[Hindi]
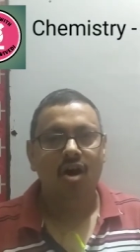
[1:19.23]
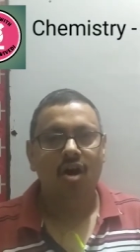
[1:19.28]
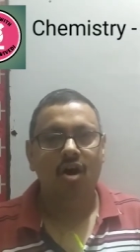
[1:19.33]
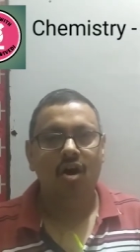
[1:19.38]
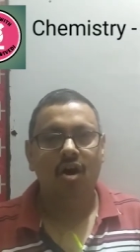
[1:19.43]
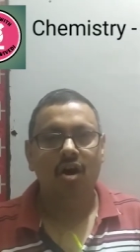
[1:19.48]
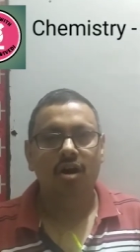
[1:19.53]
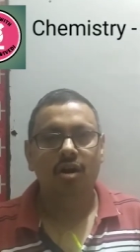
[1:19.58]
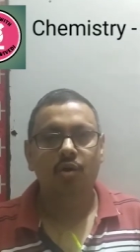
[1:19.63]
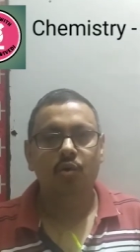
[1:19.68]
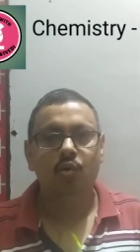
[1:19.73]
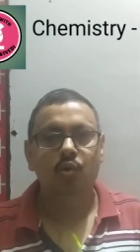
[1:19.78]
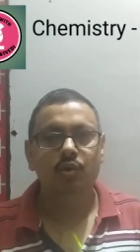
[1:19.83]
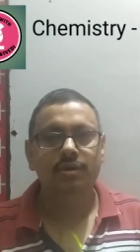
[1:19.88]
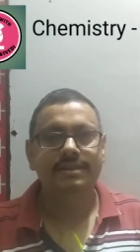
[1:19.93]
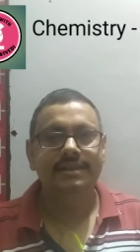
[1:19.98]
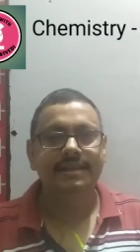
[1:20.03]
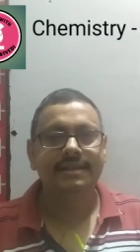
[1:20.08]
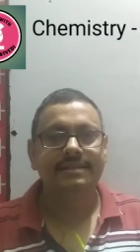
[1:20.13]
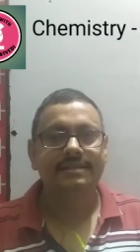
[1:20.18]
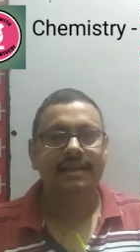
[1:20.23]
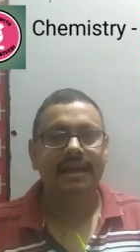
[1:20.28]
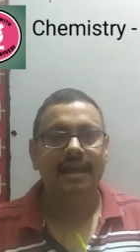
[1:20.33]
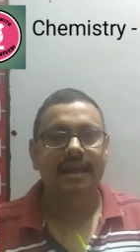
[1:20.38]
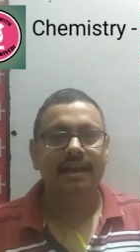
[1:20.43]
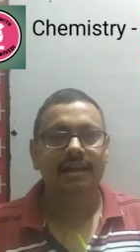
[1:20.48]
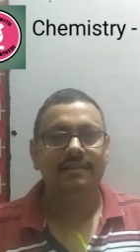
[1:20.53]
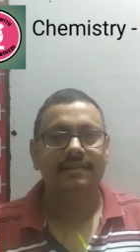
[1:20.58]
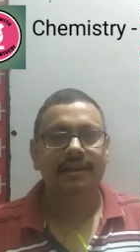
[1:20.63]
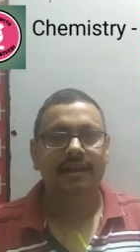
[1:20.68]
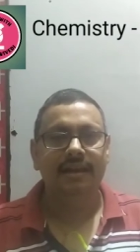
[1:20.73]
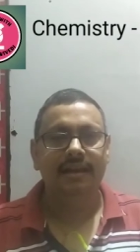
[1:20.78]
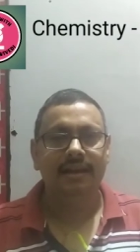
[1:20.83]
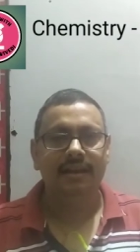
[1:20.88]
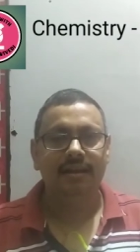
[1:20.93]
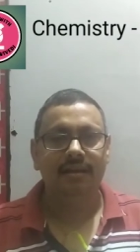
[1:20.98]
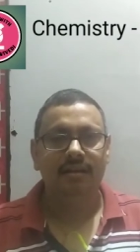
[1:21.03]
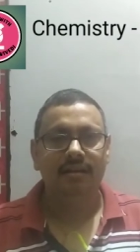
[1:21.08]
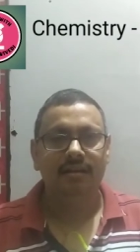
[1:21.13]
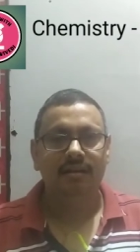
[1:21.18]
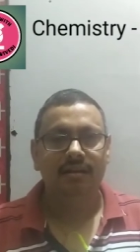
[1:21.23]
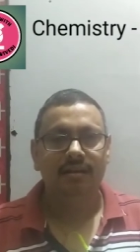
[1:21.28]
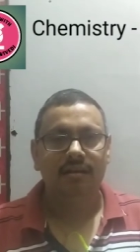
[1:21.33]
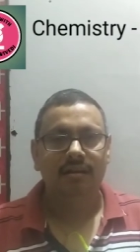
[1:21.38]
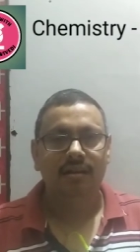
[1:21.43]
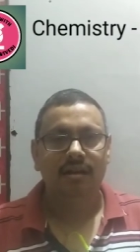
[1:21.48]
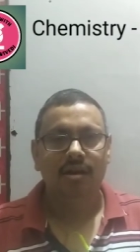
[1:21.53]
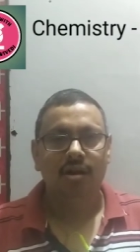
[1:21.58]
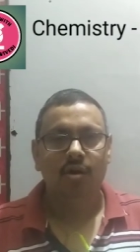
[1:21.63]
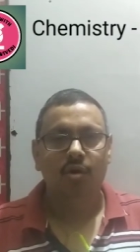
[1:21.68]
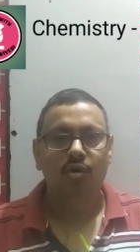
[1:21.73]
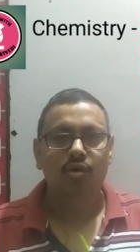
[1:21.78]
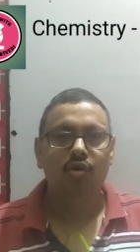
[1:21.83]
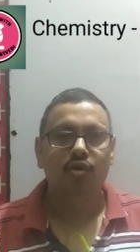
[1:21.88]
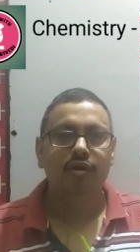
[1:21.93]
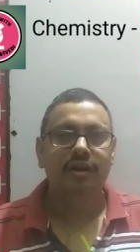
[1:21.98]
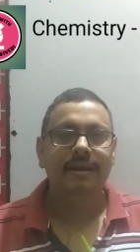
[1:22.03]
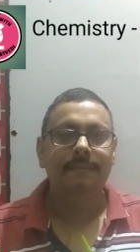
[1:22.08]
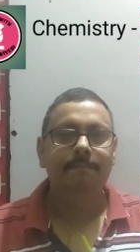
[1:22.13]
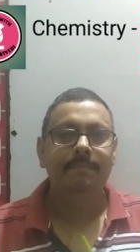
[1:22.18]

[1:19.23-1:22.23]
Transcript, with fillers: और उस स्केल से उन्होंने